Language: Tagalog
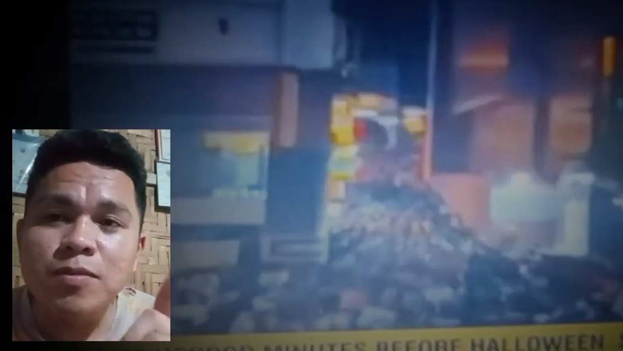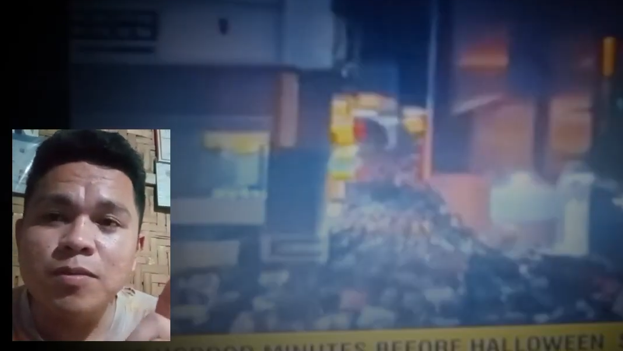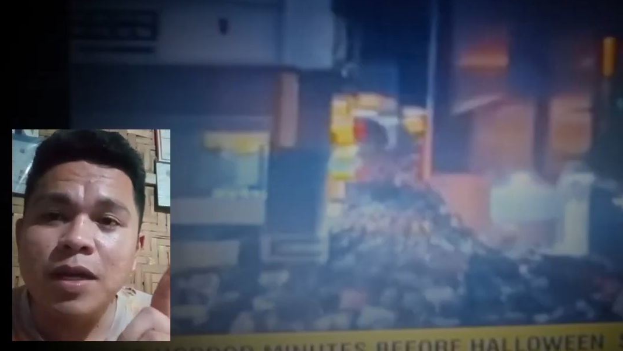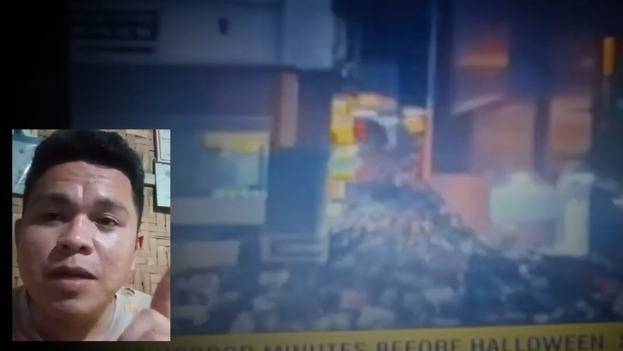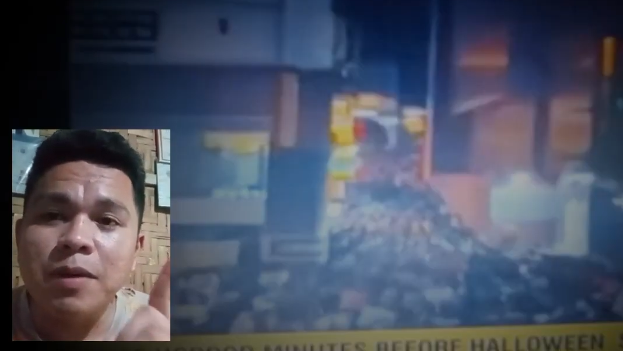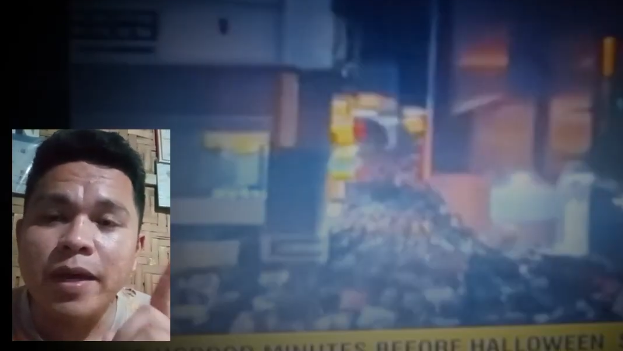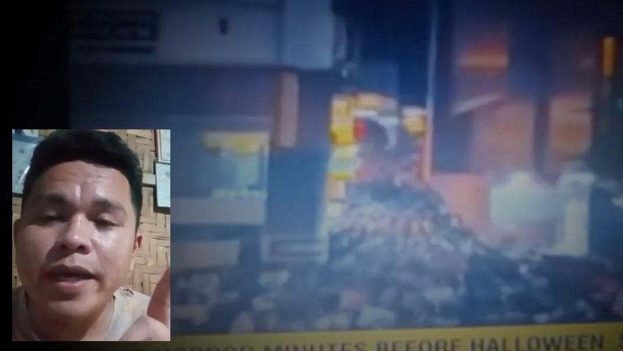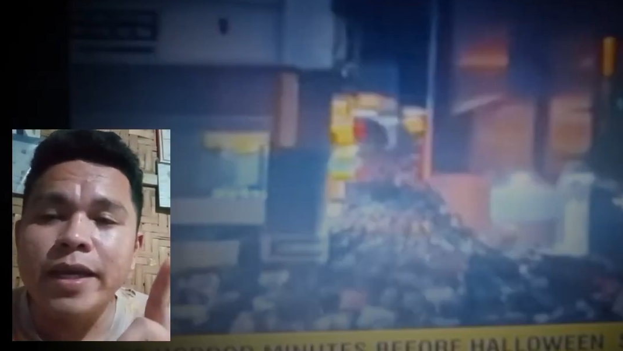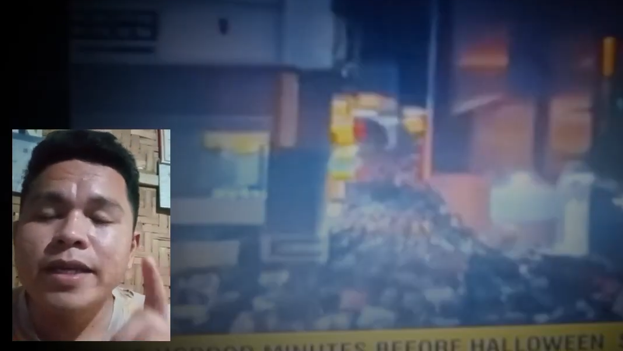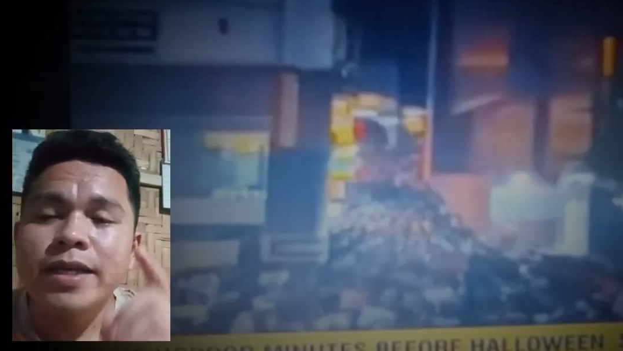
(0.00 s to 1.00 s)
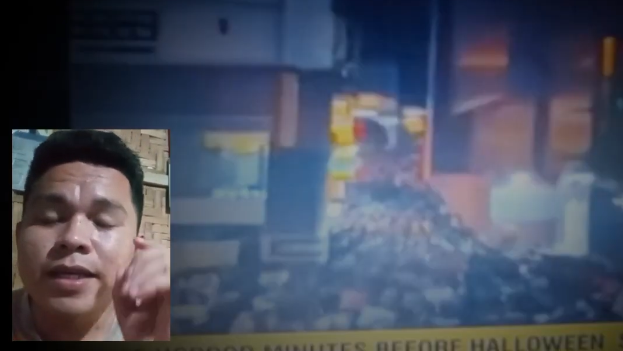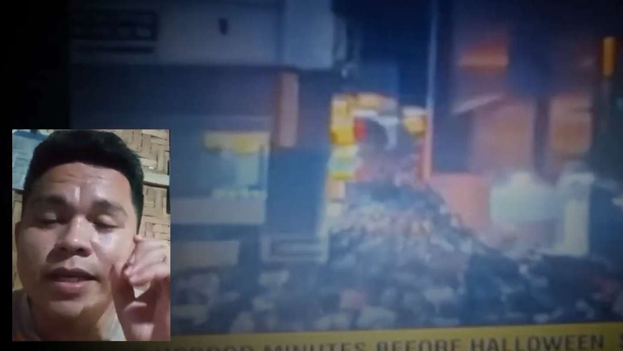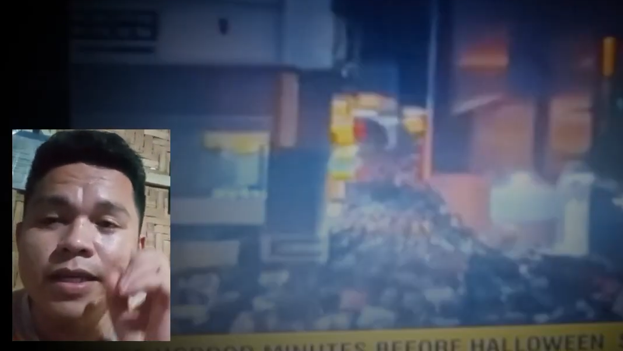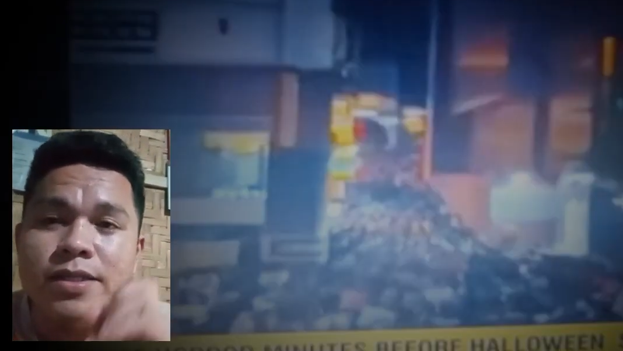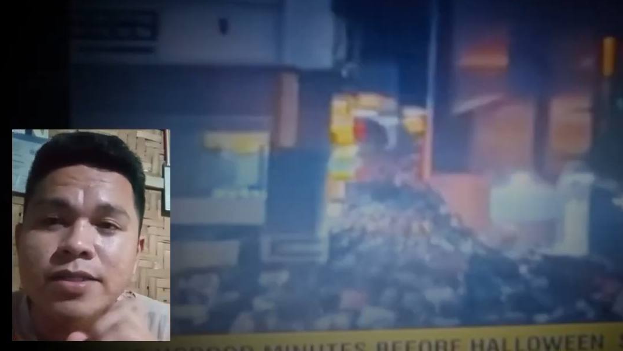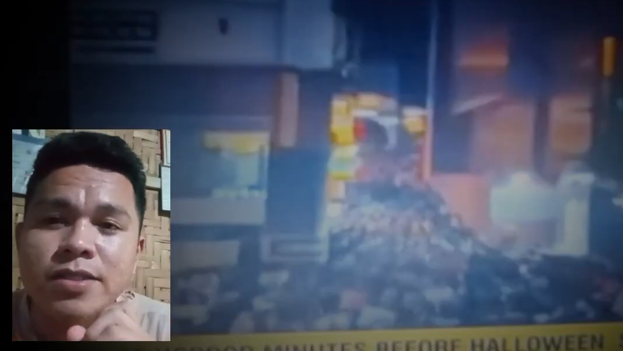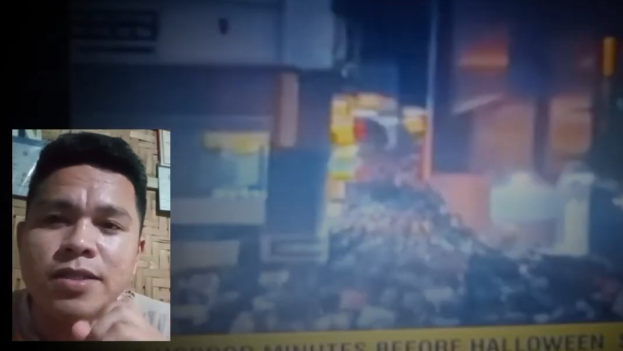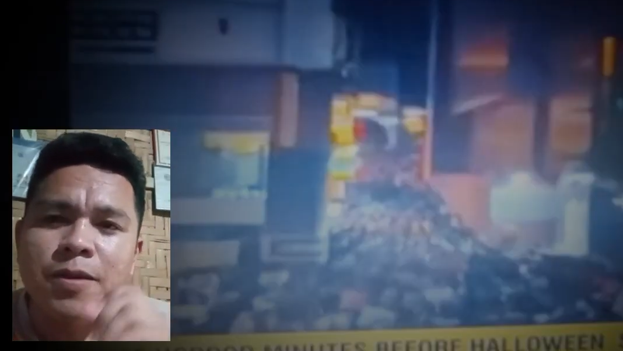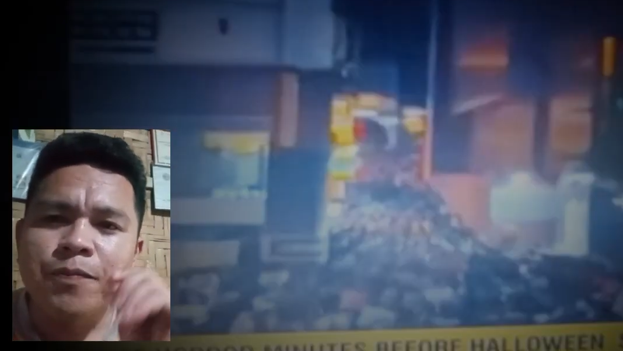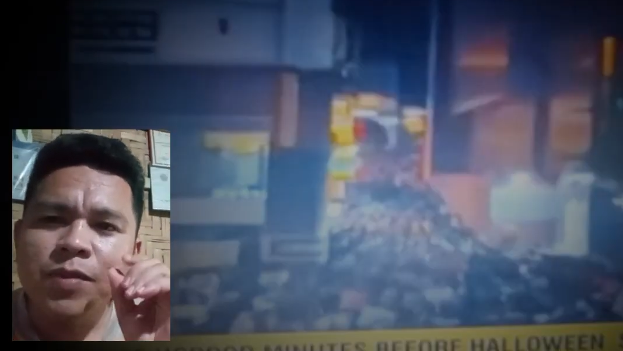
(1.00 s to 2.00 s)
mga bay,
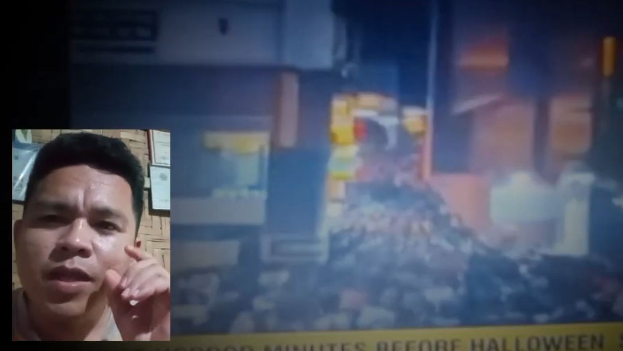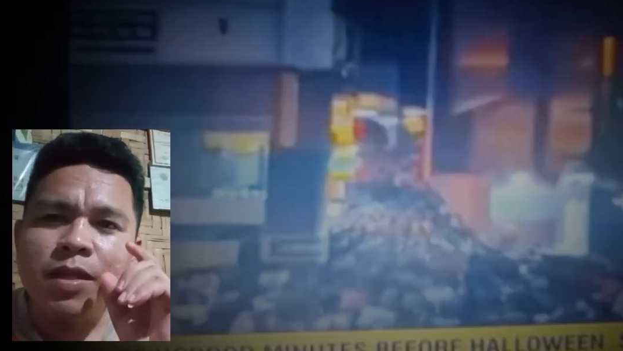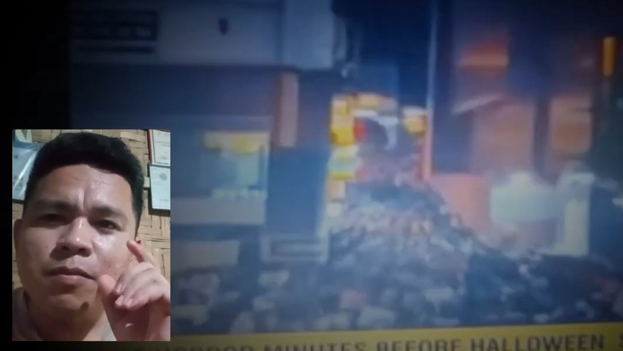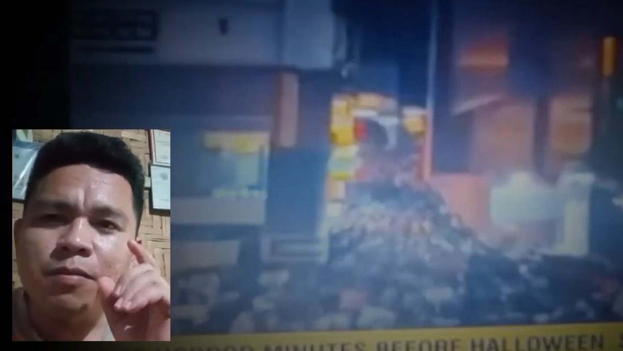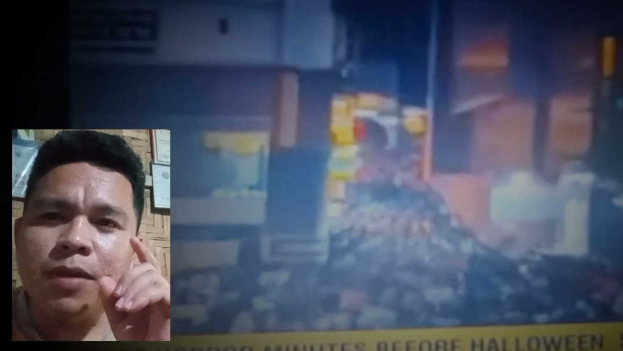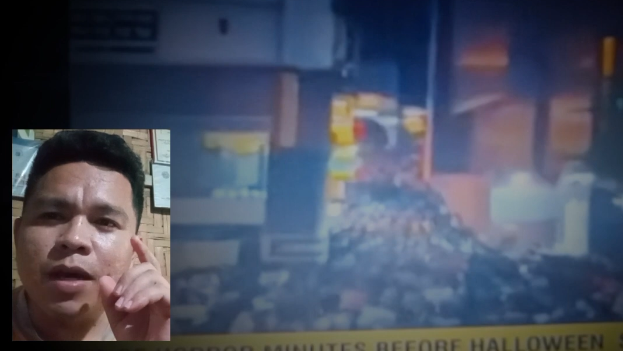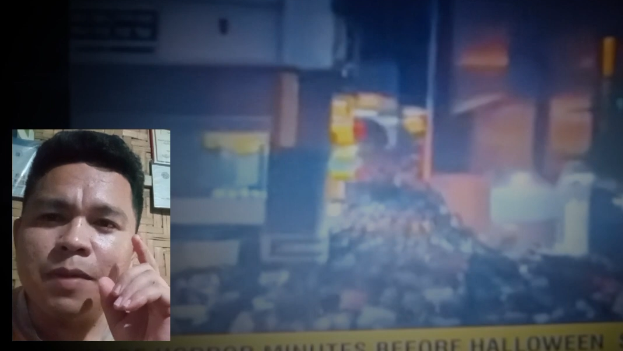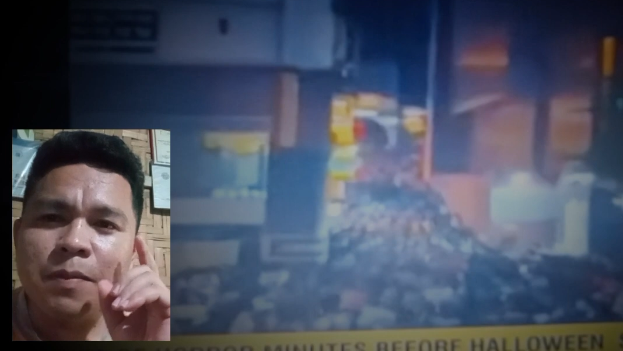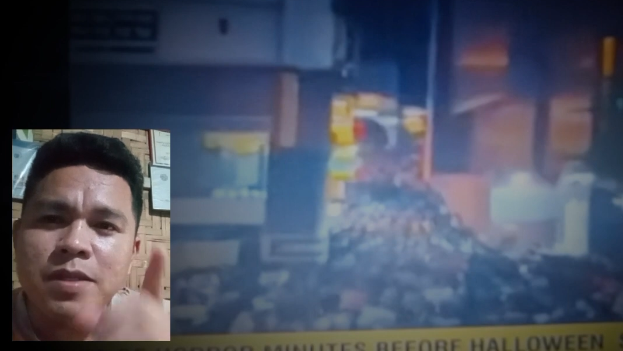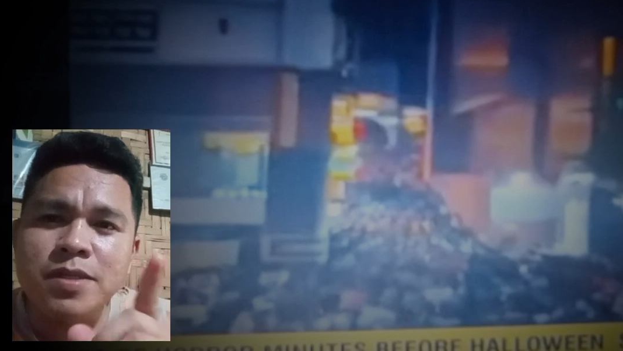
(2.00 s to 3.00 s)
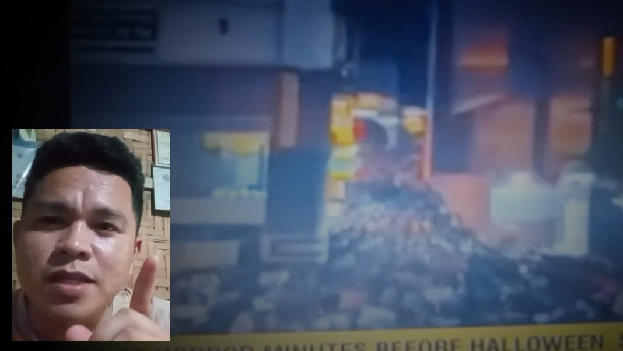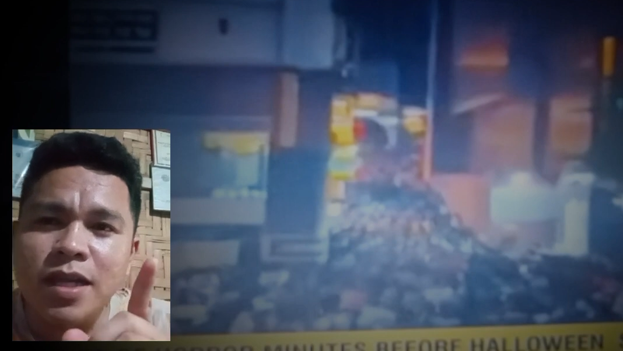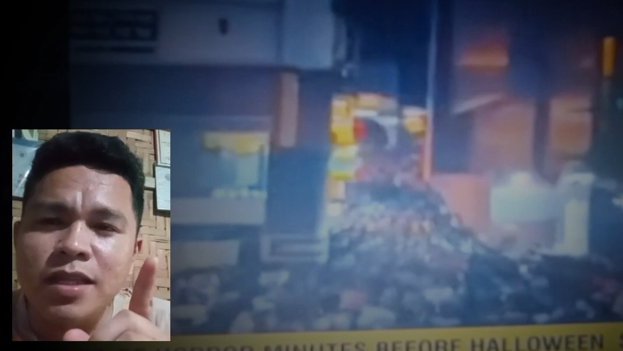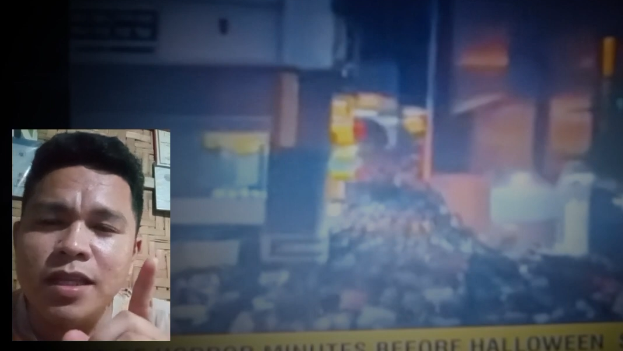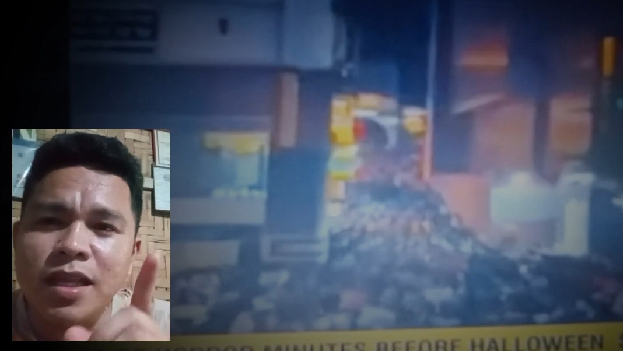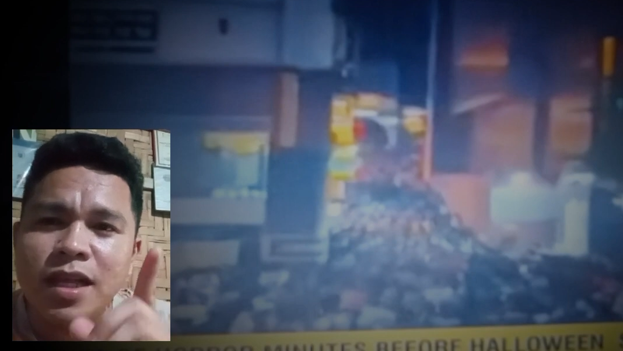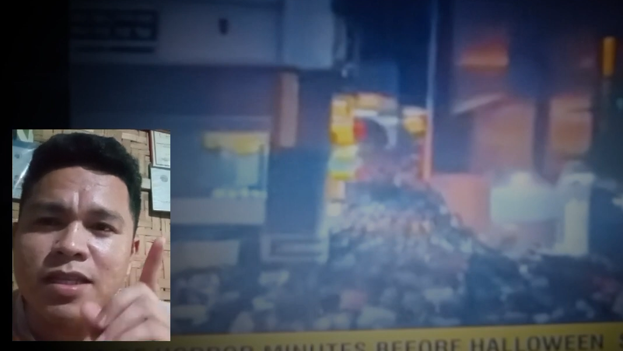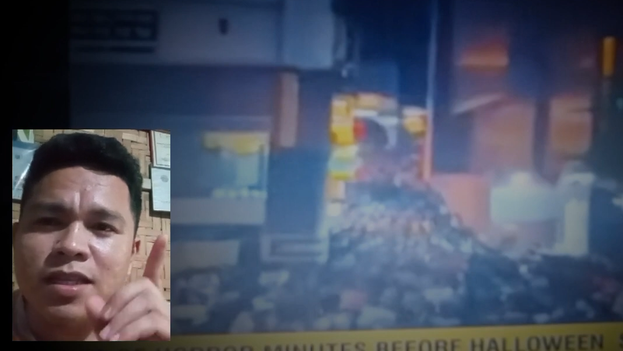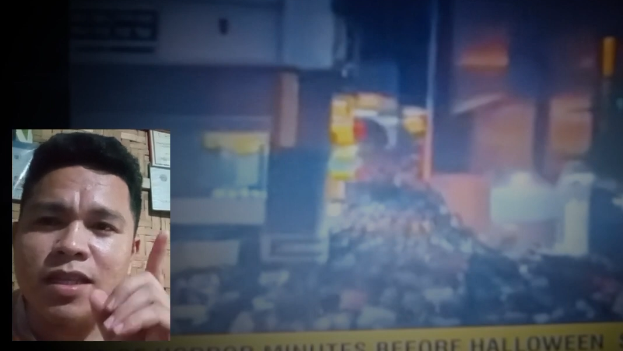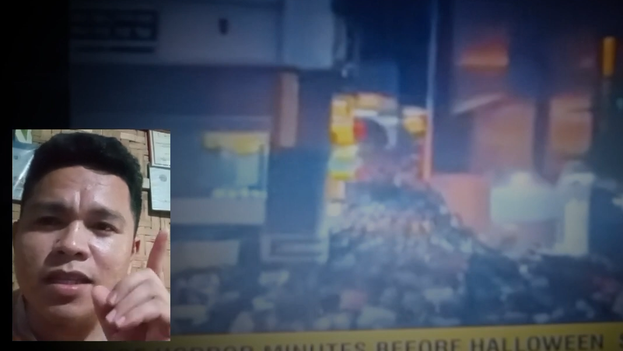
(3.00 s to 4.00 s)
is mapapansin natin nga